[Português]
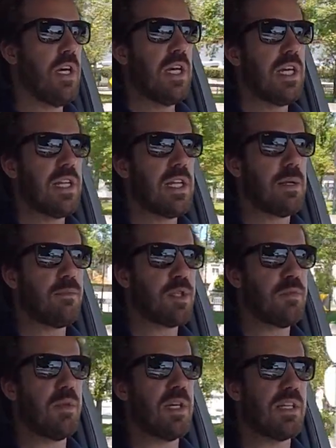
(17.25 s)
e tentar
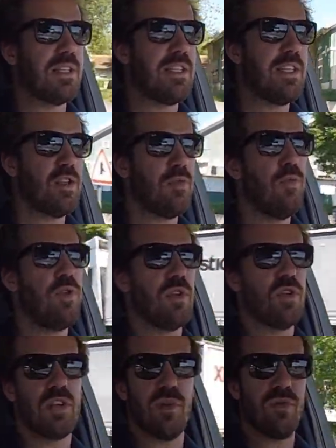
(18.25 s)
perceber se este modelo,
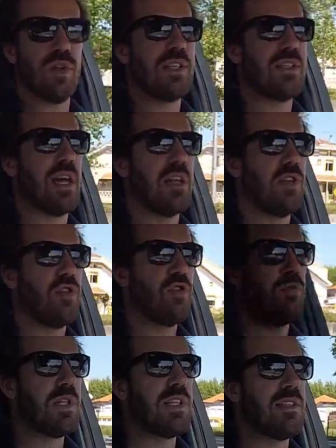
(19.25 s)
que já foi lançado em
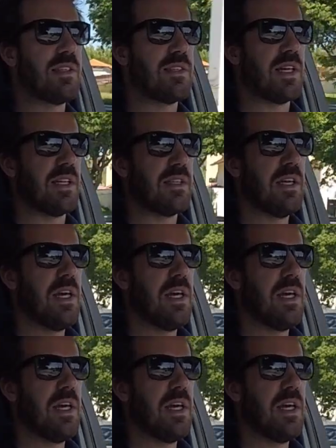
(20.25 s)
2017,